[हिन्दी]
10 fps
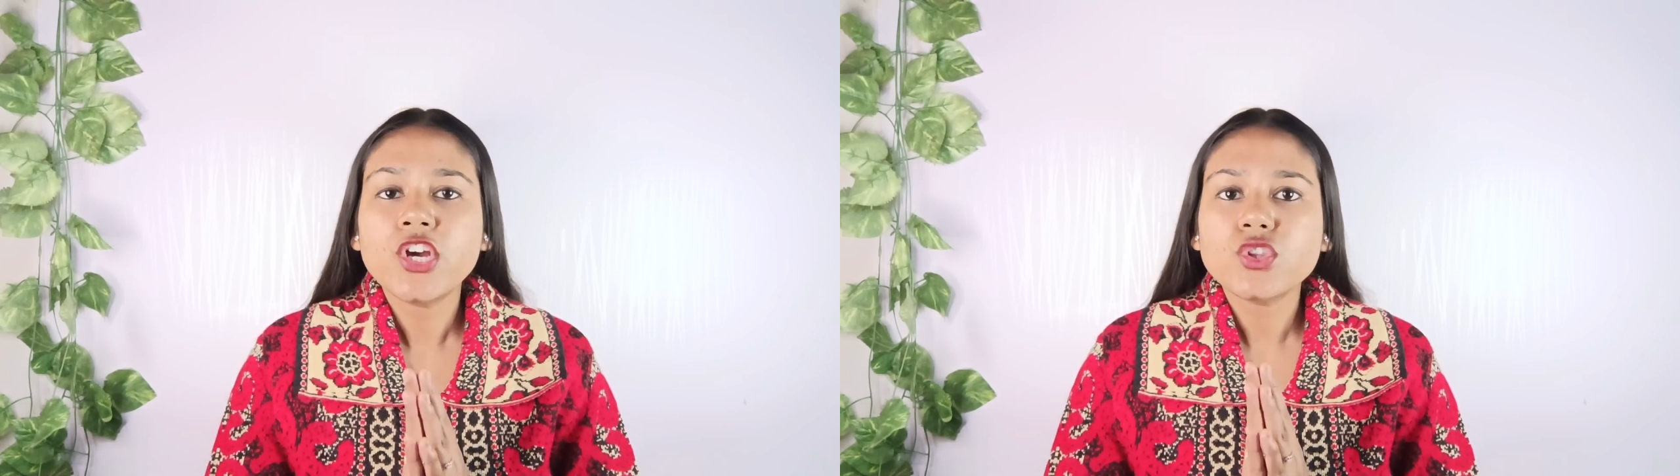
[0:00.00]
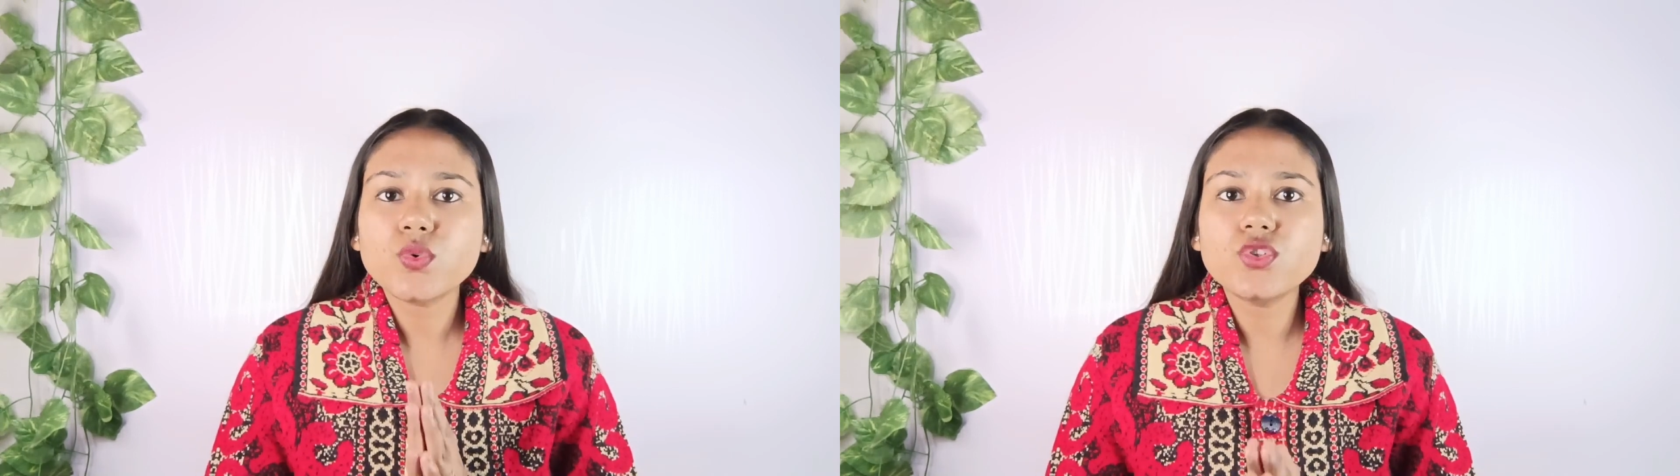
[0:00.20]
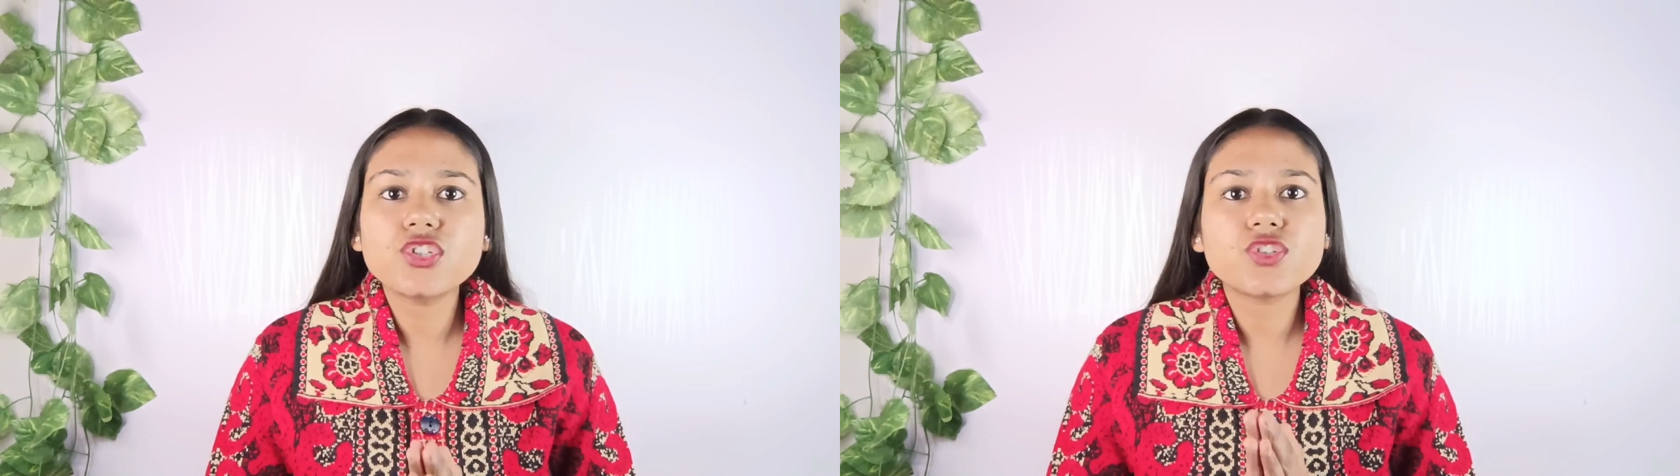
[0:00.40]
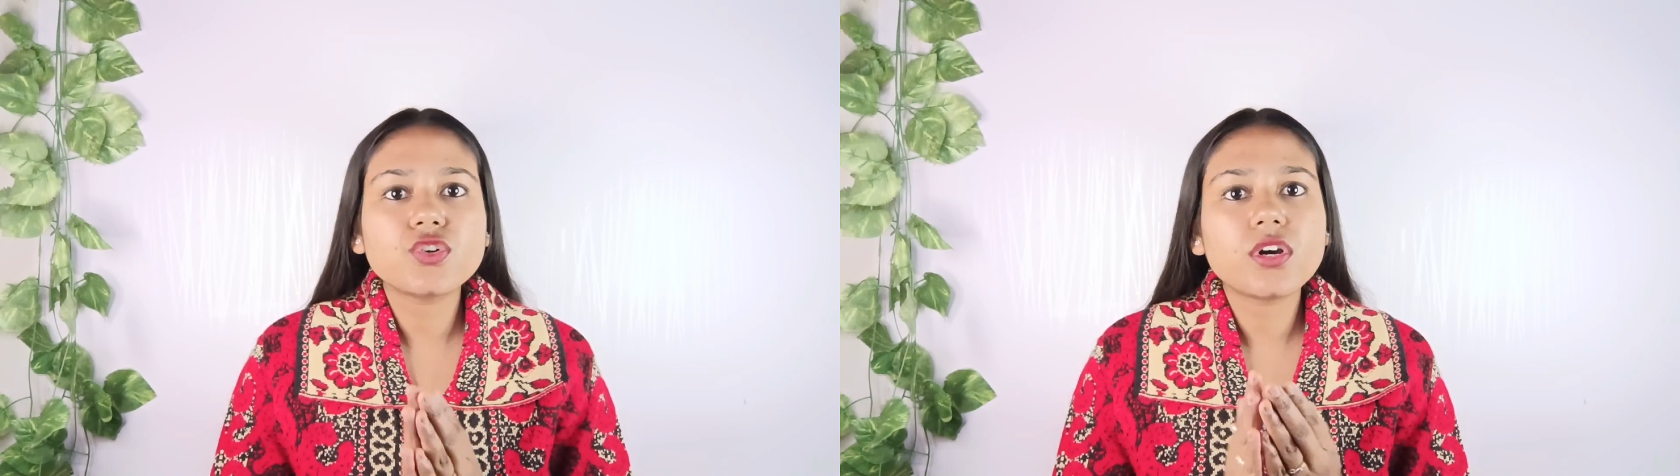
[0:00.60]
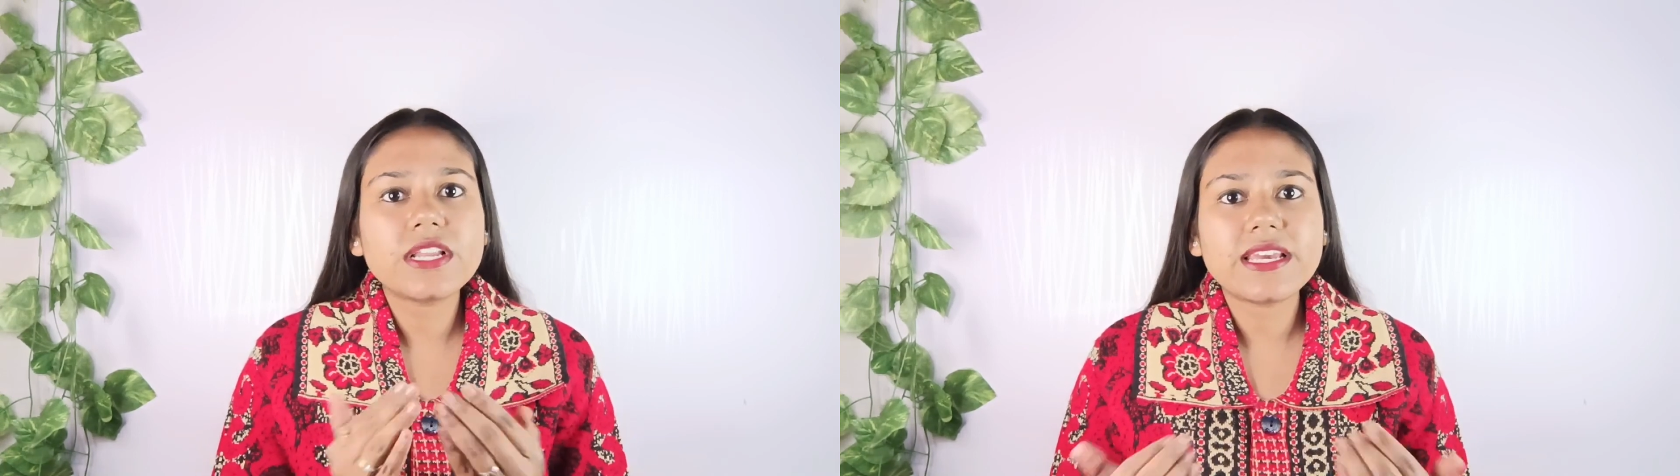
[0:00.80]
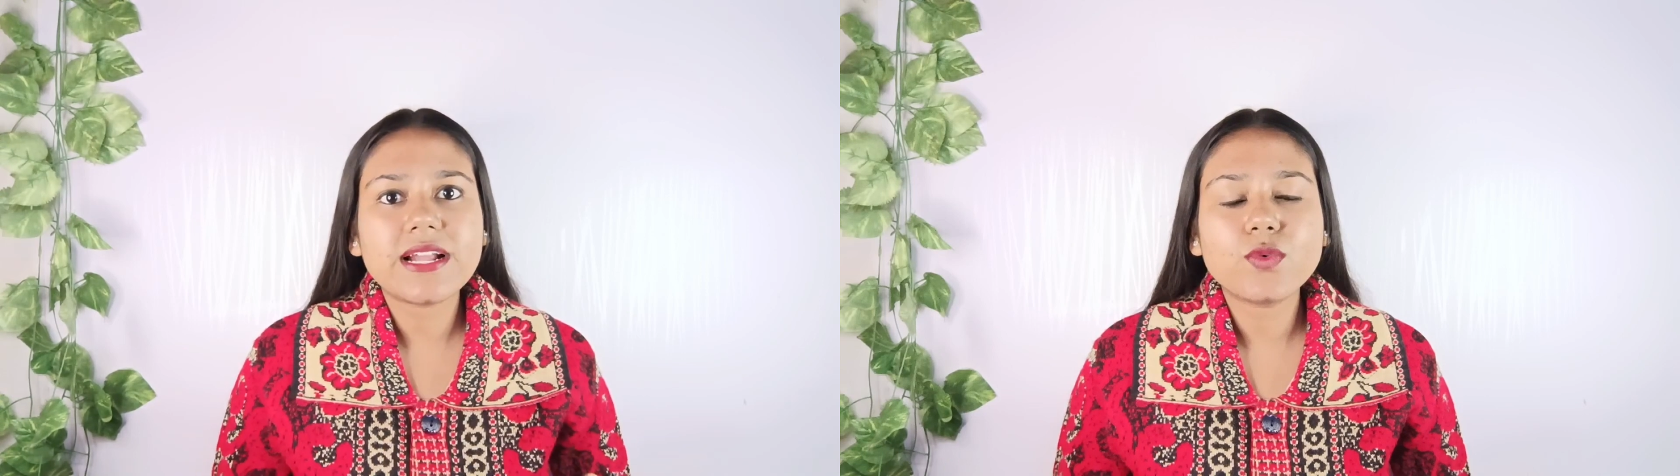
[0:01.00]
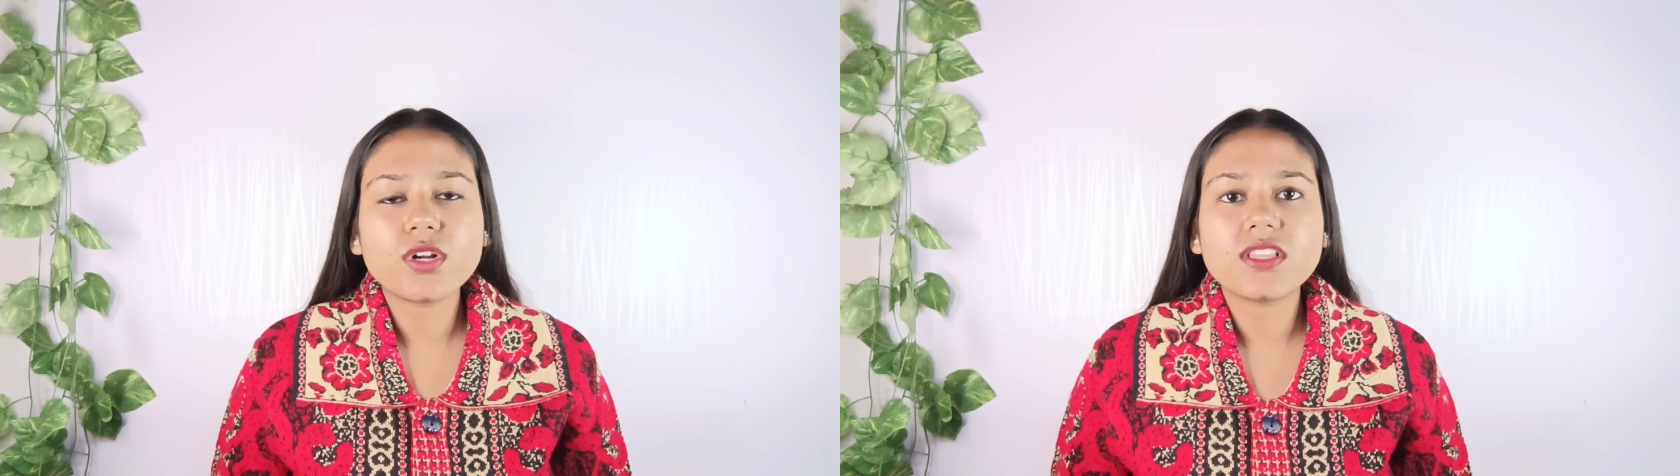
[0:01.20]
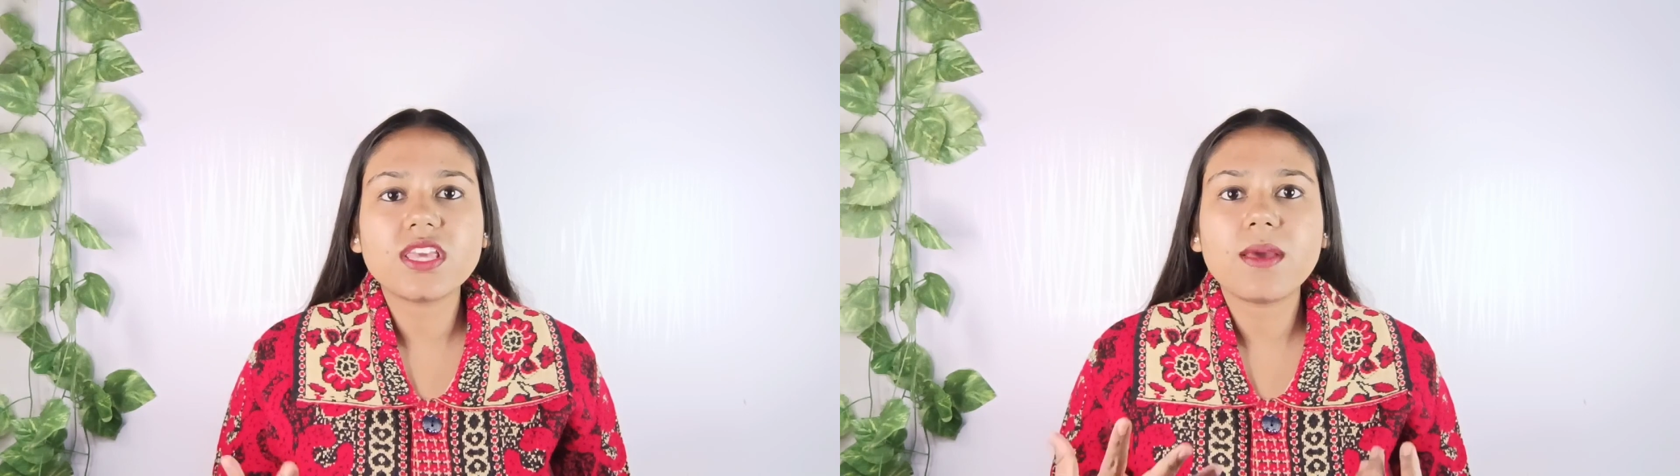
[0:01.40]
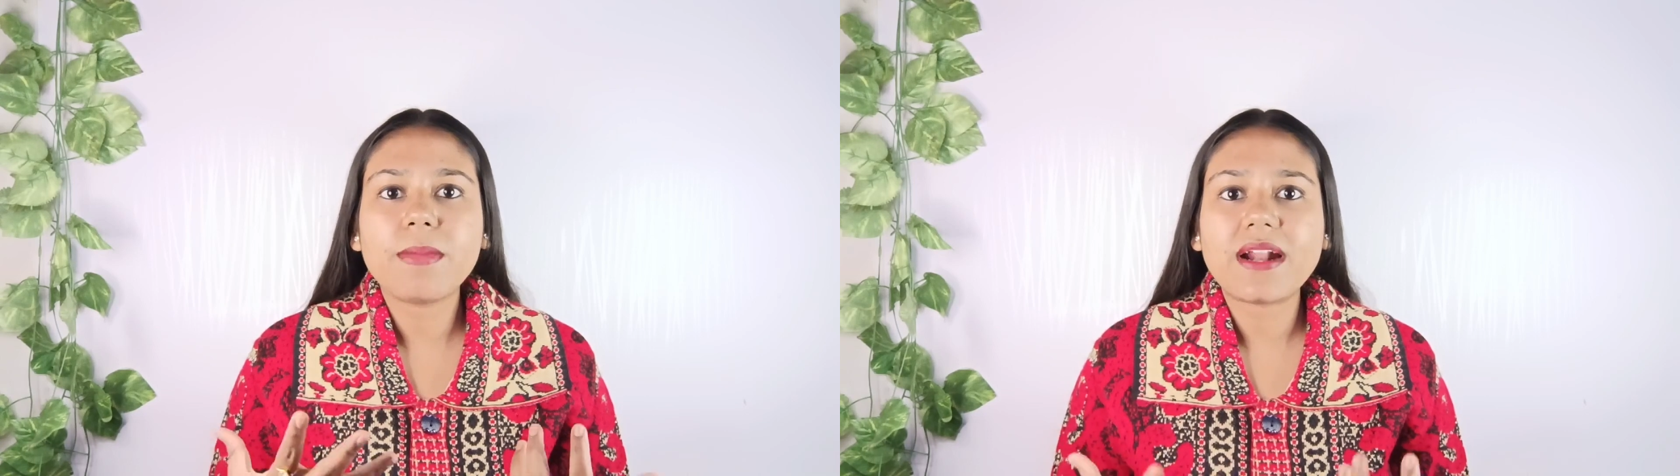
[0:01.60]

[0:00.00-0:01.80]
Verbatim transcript: तो उन चीजों को क्लियर आउट करती है